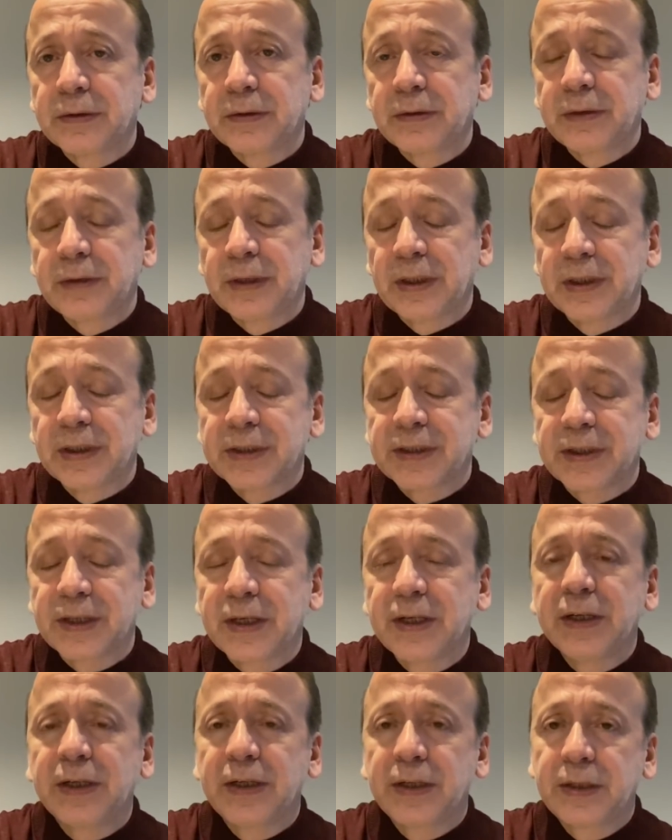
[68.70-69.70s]

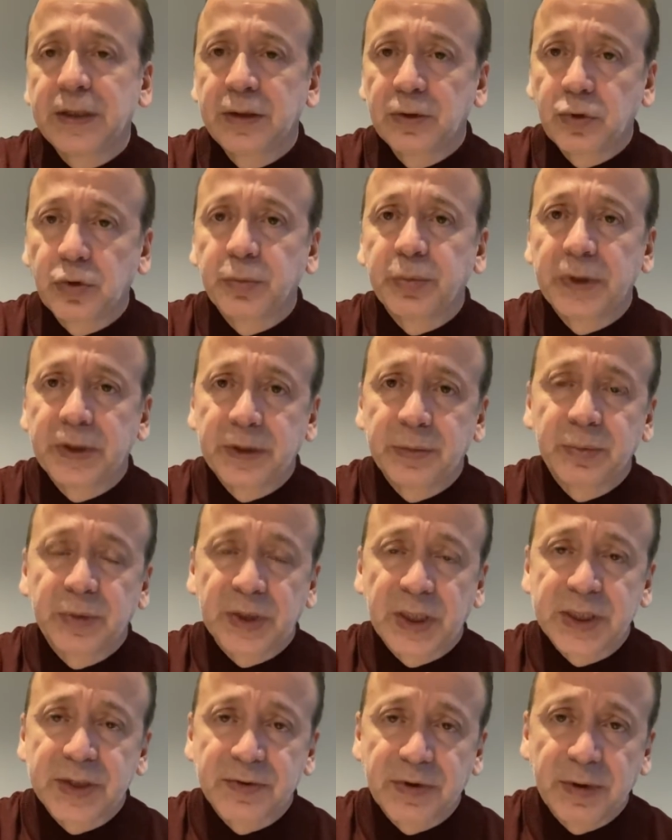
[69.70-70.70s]
Galatasaray ile ilgili topladığım
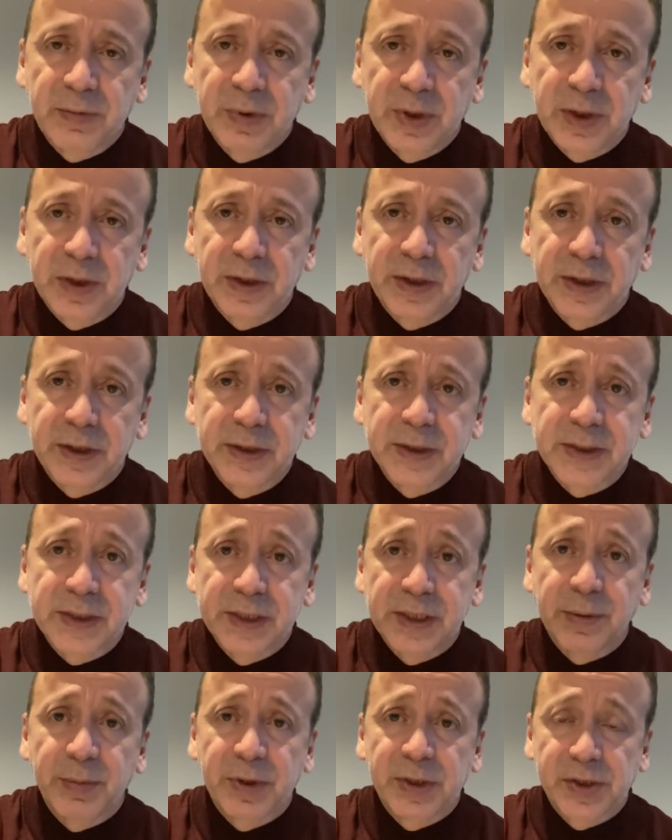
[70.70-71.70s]
transfer bilgilerini
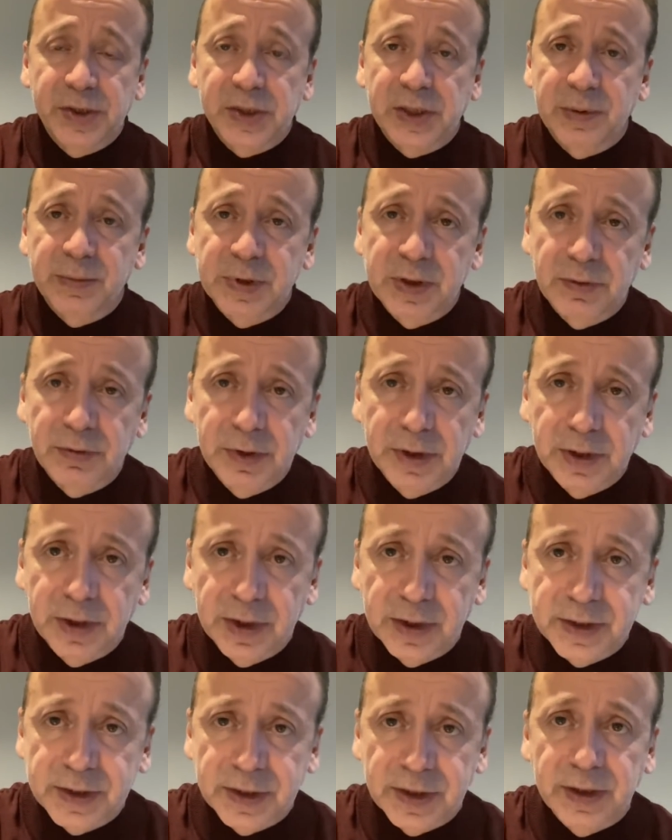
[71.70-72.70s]
sizinle paylaşacağım sevgili
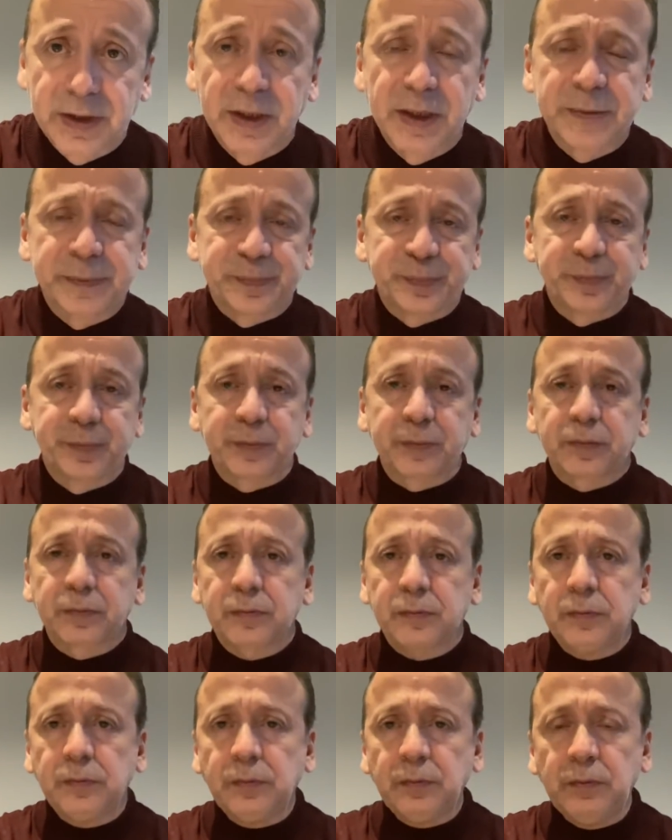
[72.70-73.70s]
Galatasaraylılar.
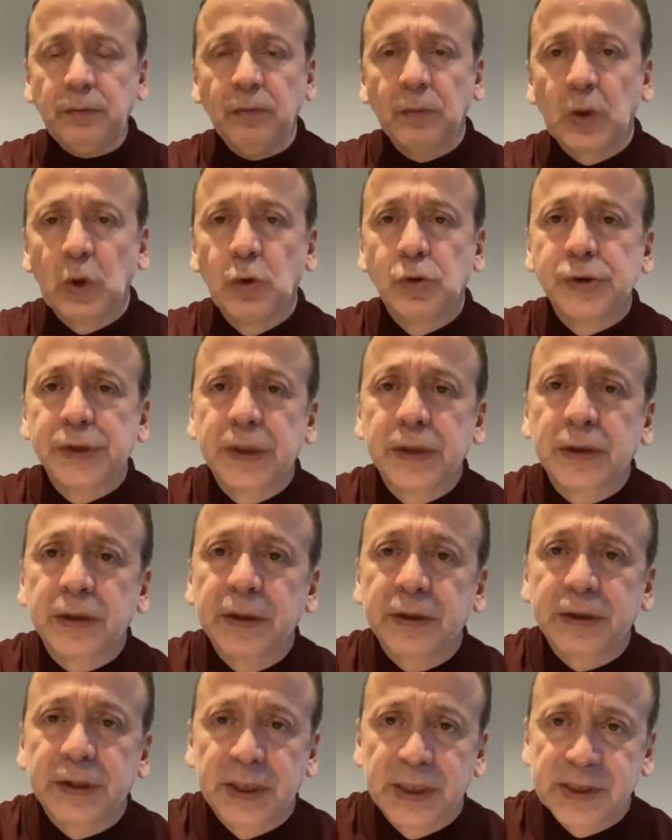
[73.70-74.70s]
Öncelikle
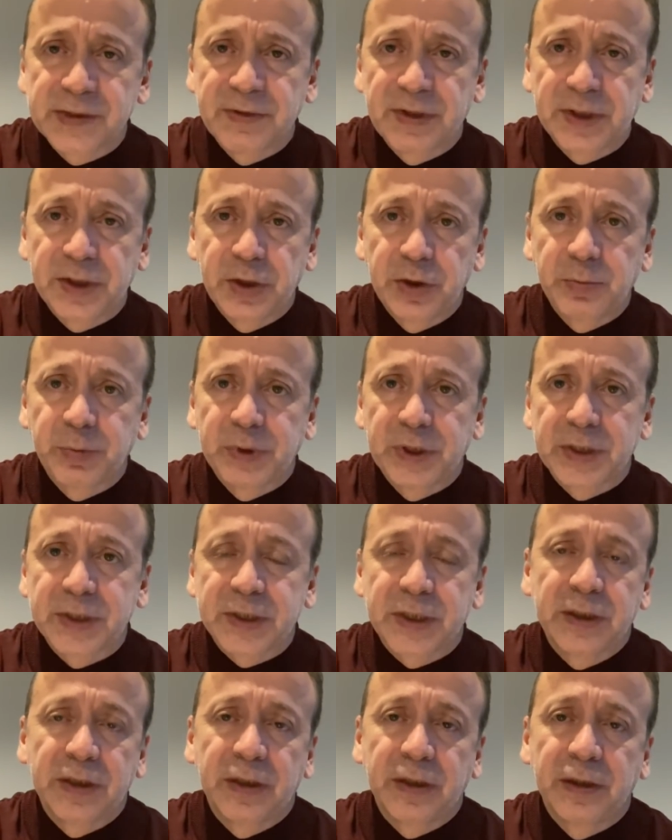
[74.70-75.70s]
Transfer TV Plus
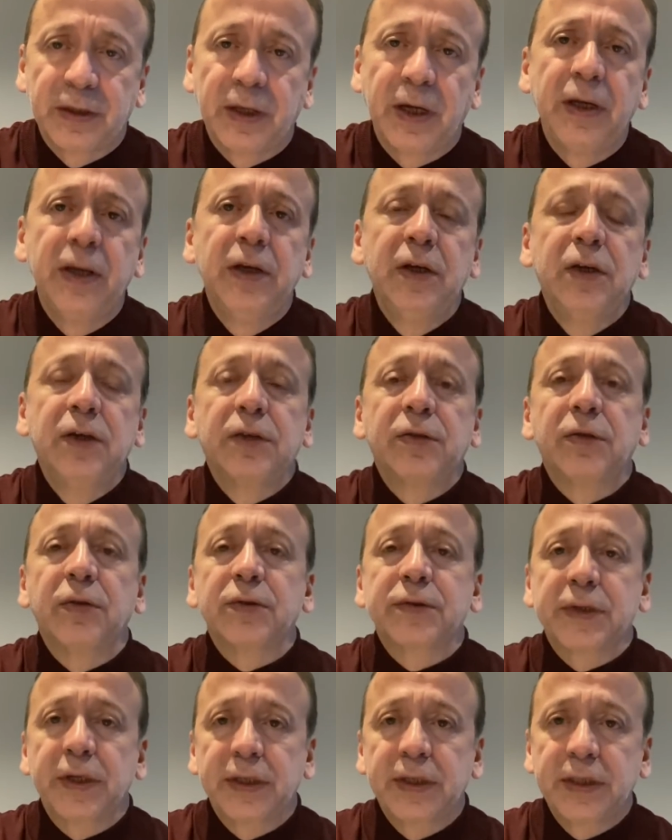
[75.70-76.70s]
kanalına
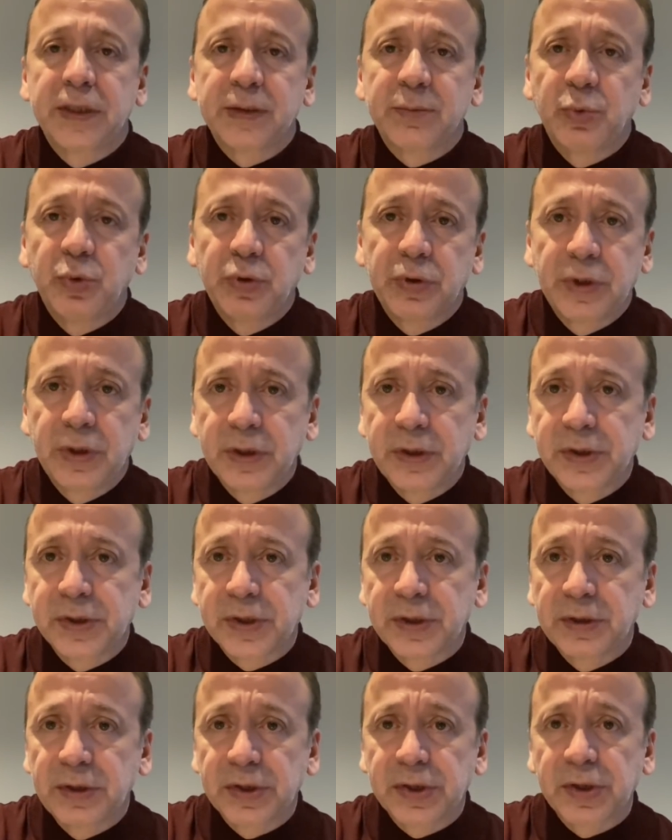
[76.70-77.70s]
gösterdiğiniz büyük ilgi
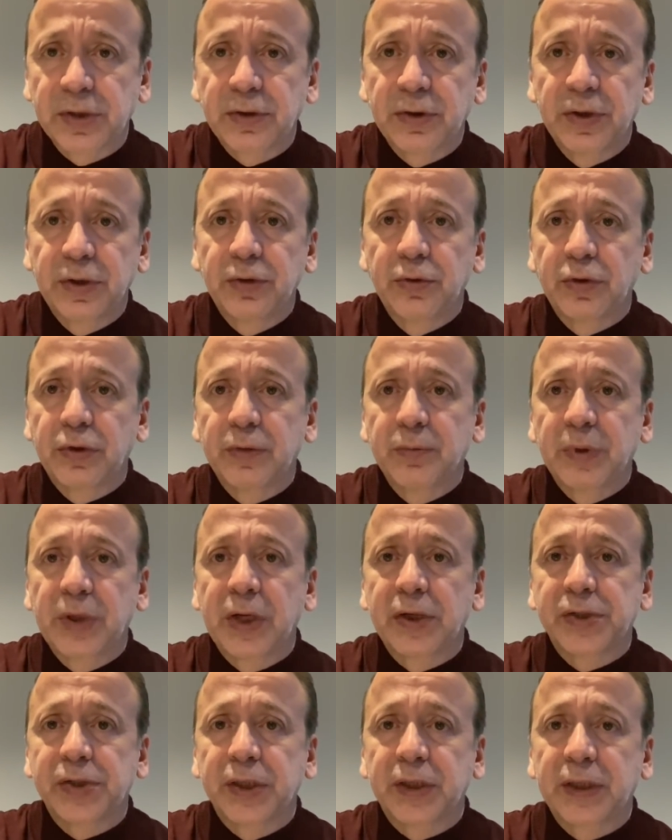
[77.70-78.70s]
için teşekkür ediyorum.
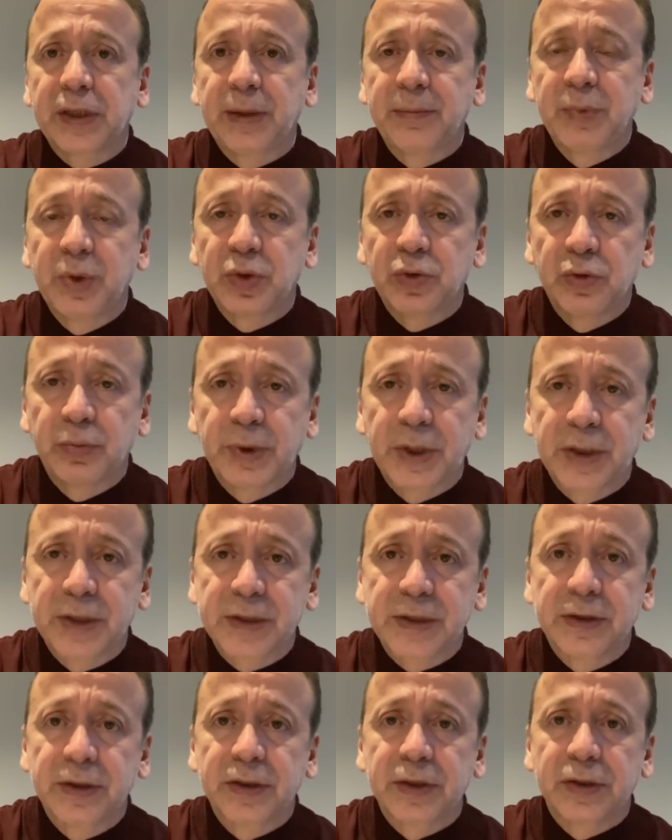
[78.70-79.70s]
Gerçekten bir
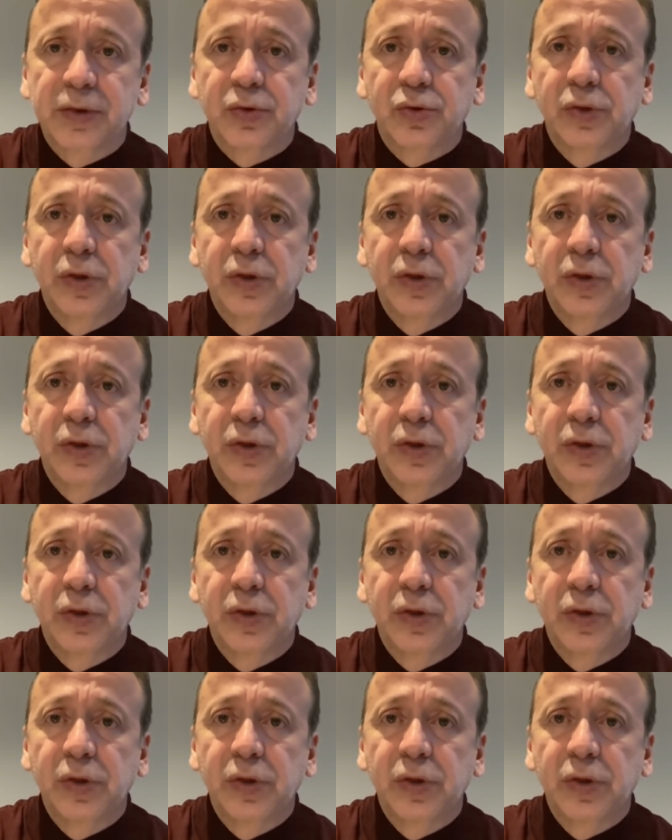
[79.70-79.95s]
numarasınız.